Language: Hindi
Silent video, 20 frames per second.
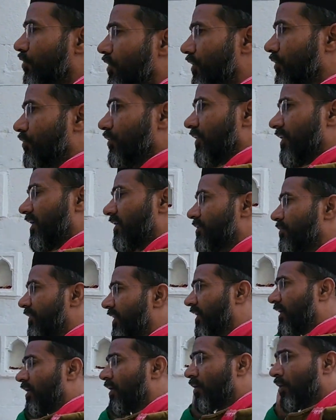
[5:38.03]
शुरू की हुई
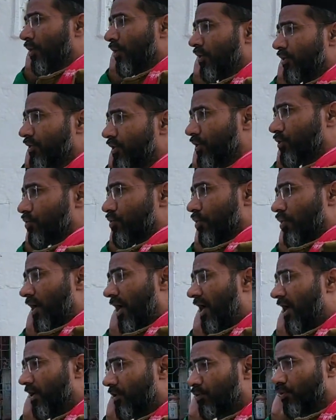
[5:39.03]
रस्म है
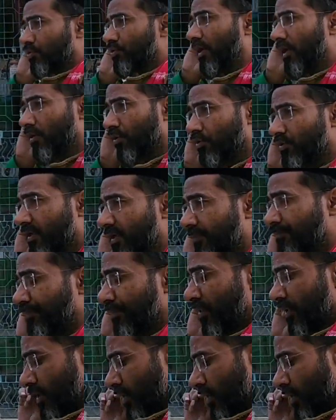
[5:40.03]
जिसको 800 सालों से